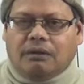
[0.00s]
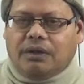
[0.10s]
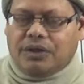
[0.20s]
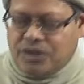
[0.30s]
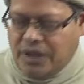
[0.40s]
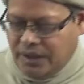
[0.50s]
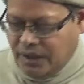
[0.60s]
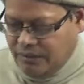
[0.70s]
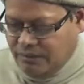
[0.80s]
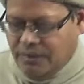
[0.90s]
गिर जाएंगे
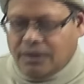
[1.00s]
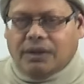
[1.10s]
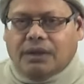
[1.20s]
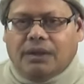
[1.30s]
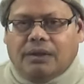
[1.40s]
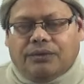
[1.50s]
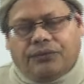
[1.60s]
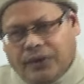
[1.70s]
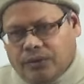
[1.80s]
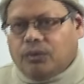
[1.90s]

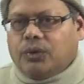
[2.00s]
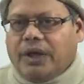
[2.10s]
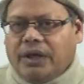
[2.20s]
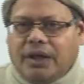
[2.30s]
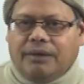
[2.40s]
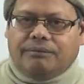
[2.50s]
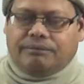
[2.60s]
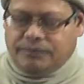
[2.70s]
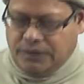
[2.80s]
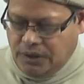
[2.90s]
फिर उठेंगे
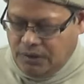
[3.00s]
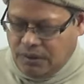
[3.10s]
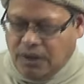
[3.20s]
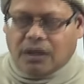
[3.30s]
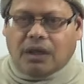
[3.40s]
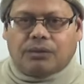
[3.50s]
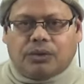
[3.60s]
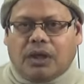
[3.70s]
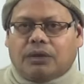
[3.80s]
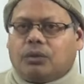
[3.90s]
गिरना
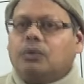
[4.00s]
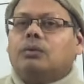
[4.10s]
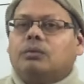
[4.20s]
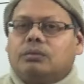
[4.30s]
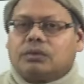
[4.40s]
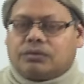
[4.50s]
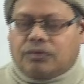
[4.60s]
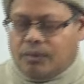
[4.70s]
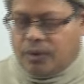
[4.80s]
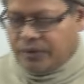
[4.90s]
उठना तो
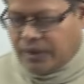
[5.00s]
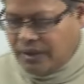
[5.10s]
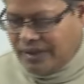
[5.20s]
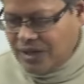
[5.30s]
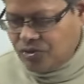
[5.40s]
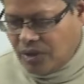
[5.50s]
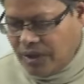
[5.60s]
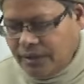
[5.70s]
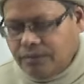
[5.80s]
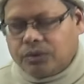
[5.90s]
स्वाभाविक है नेचुरल
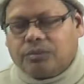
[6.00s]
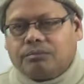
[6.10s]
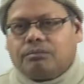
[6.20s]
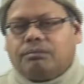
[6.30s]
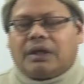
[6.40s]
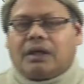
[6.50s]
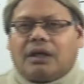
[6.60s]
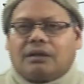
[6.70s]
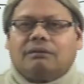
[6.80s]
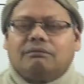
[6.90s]
है तो
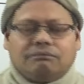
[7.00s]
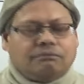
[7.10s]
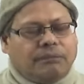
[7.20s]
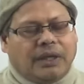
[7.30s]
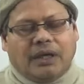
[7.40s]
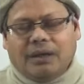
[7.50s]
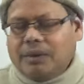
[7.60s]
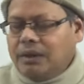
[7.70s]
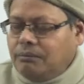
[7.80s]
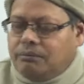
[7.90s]
बढ़ना बढ़ने
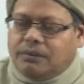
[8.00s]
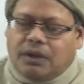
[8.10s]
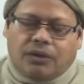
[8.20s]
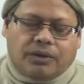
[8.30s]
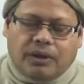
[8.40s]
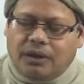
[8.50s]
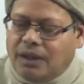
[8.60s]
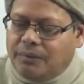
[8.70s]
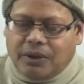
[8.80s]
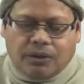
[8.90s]
में और
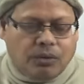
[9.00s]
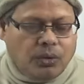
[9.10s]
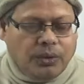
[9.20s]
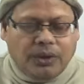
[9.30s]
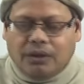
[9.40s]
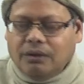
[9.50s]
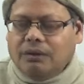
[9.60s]
गिरने में कोई